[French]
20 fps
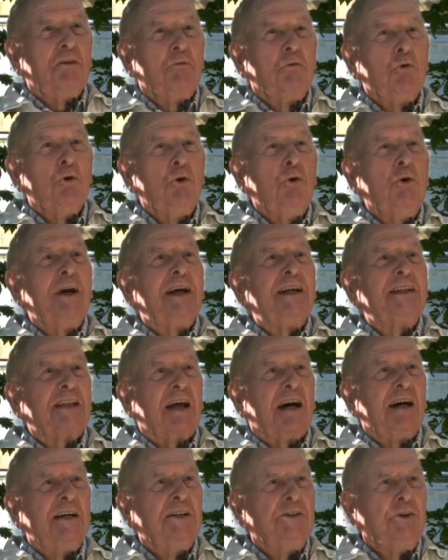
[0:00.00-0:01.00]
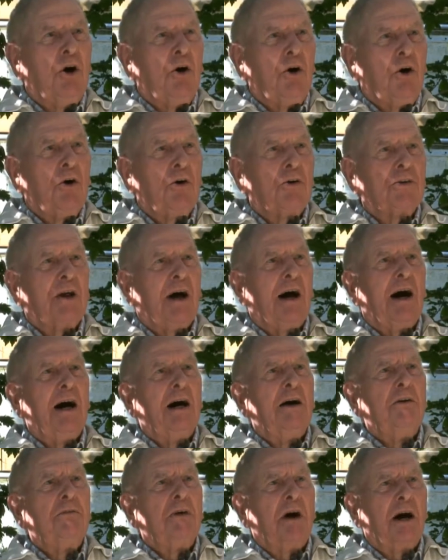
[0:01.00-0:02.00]
j'ai voulu être en
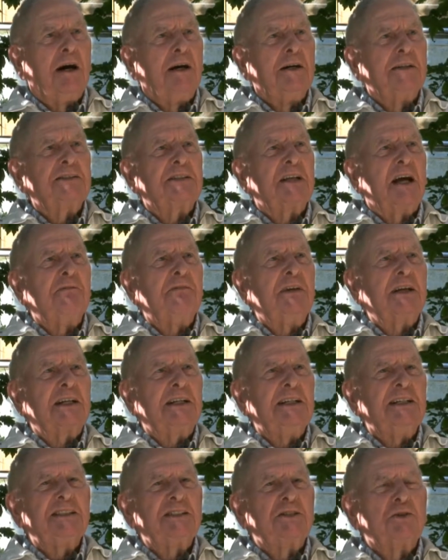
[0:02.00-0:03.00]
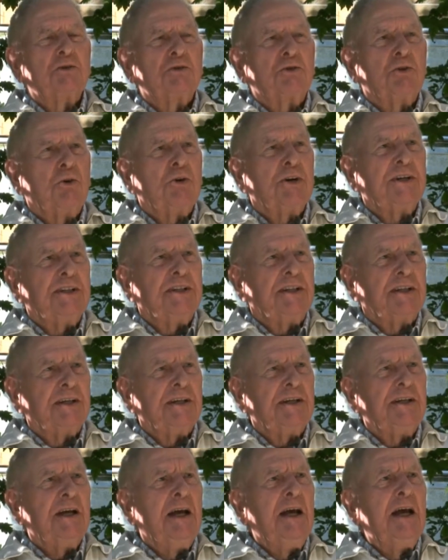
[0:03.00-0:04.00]
ordre en France avec les
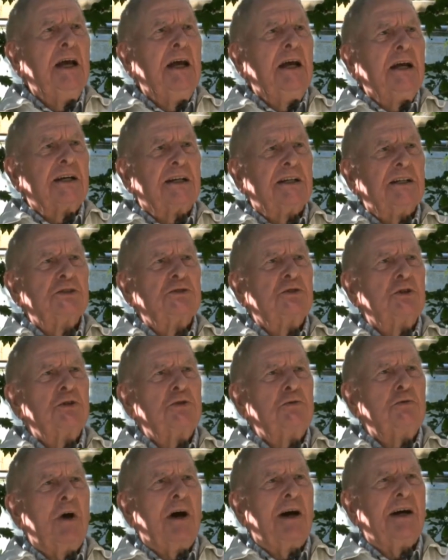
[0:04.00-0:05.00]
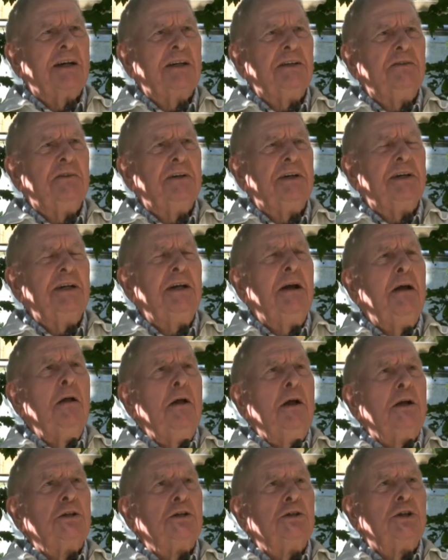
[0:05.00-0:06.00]
autorités. Quand je suis
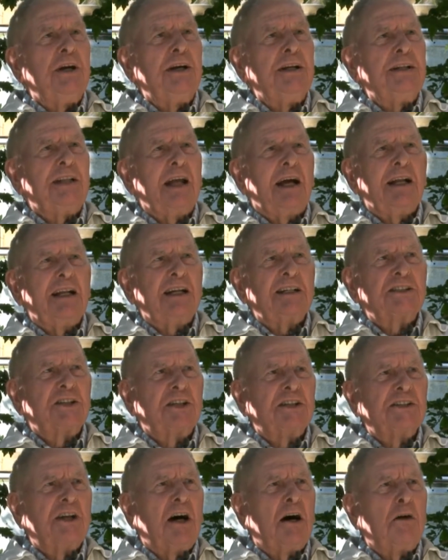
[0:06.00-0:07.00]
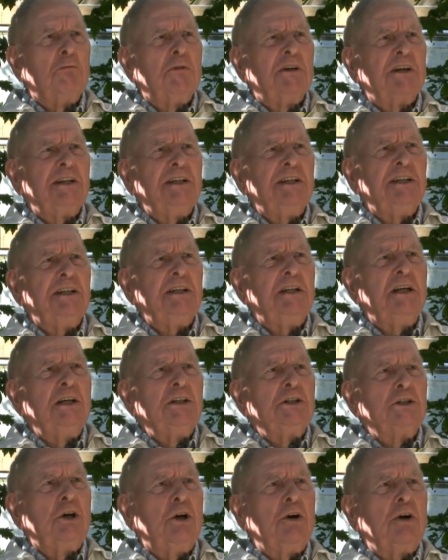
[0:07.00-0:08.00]
arrivé, j'ai été à la
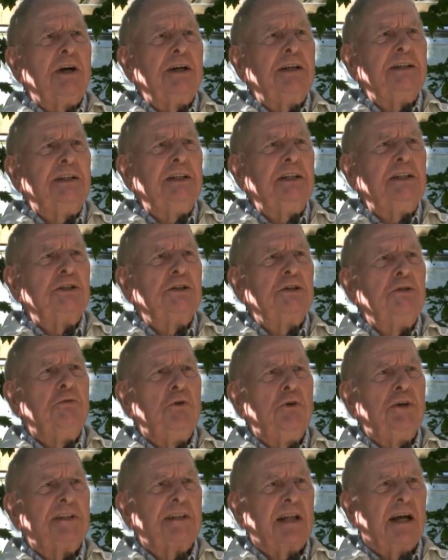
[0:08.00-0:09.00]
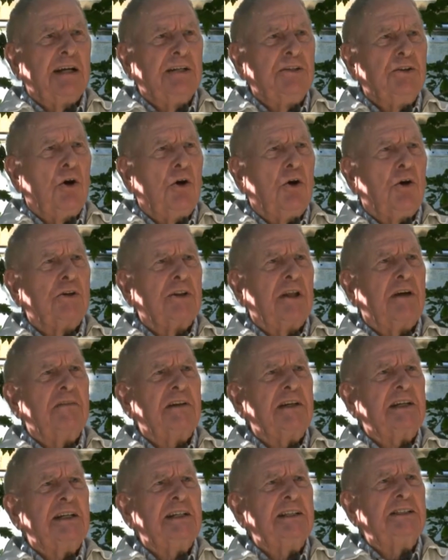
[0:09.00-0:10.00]
gendarmerie. Je leur ai dit, je veux être en
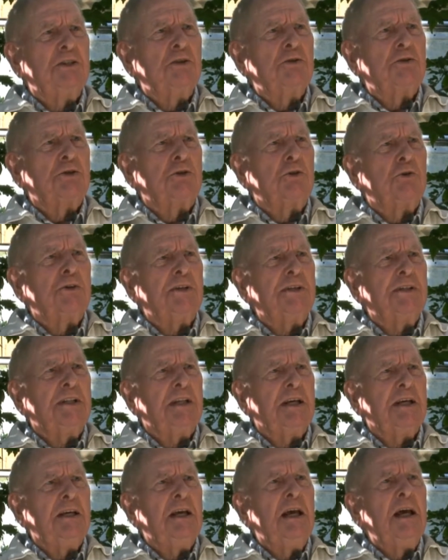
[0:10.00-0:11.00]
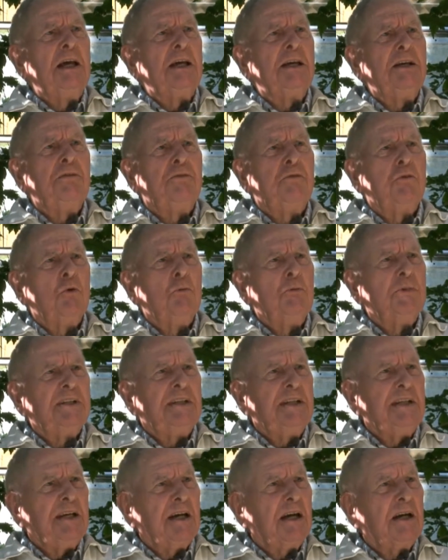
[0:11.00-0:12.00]
ordre avec les autorités. Il
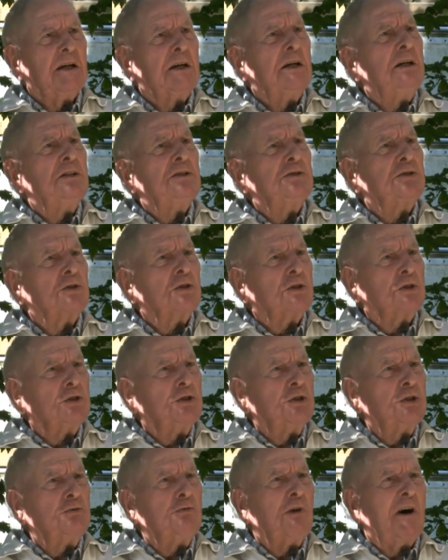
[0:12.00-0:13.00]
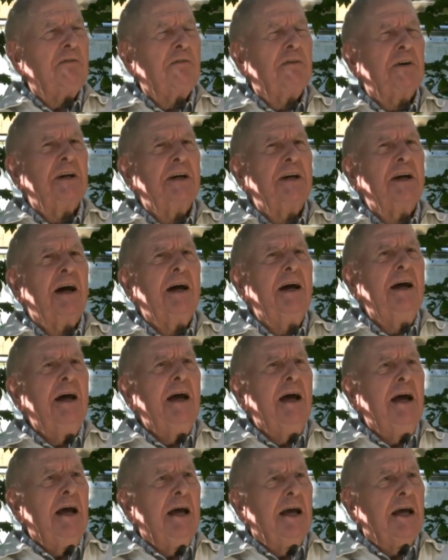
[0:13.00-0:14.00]
faut me dire ce que je dois
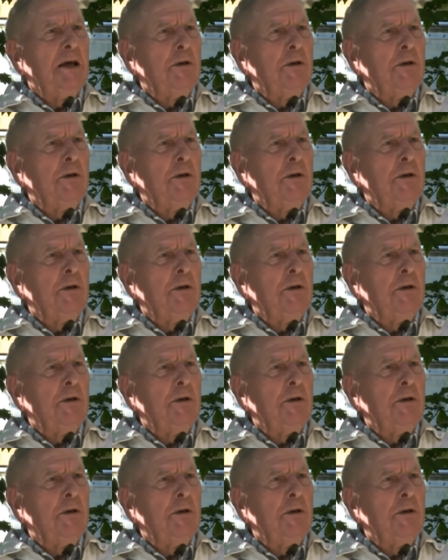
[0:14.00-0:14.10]
faire.